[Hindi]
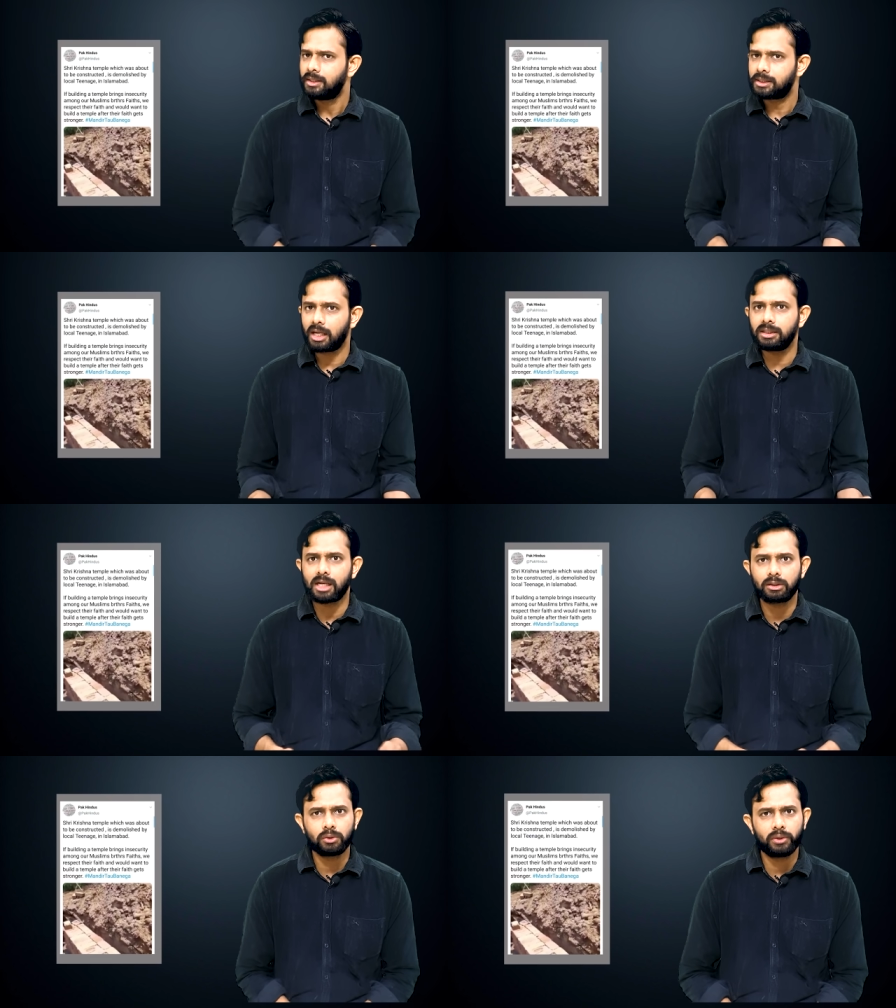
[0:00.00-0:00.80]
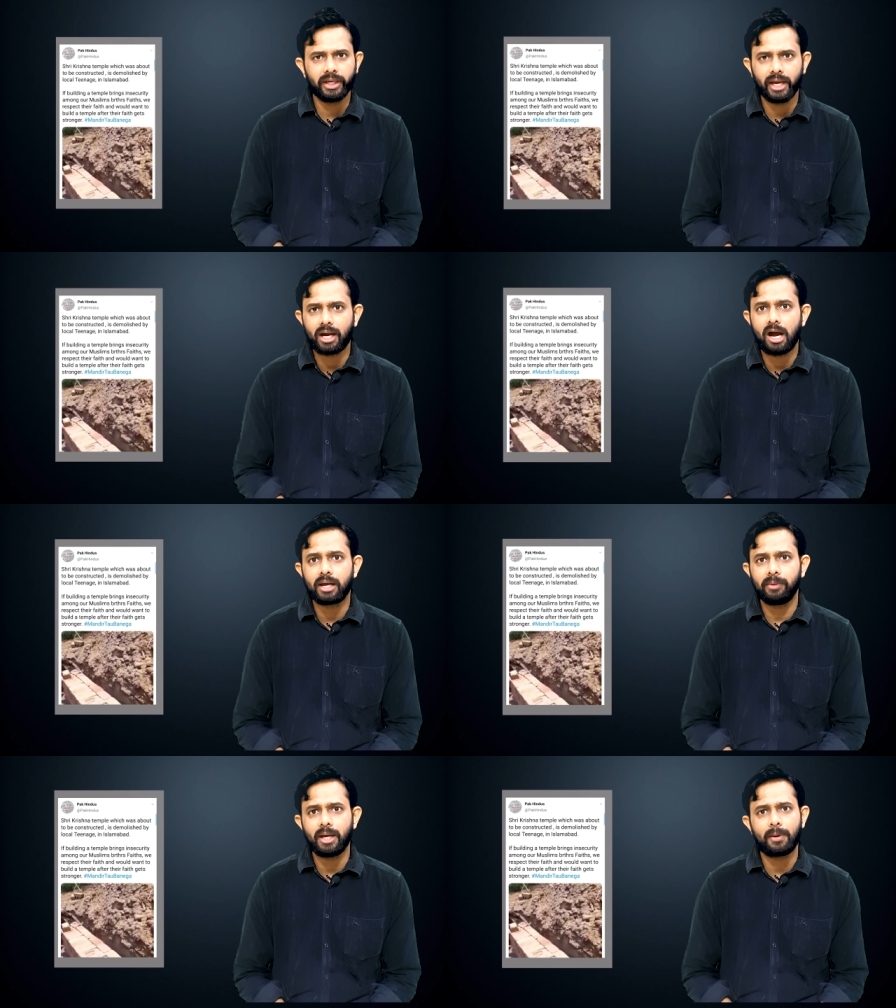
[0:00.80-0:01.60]
साथ ही साथ उन्होंने ये कहा
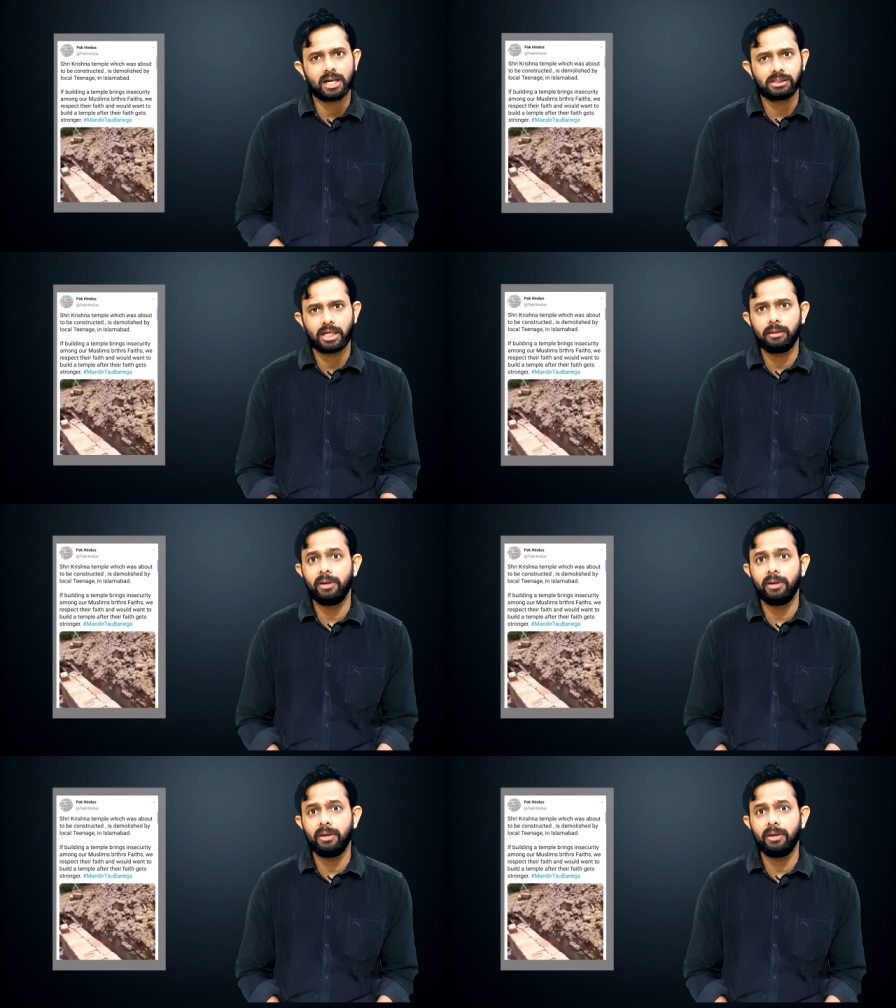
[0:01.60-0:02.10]
कि भैया पाकिस्तान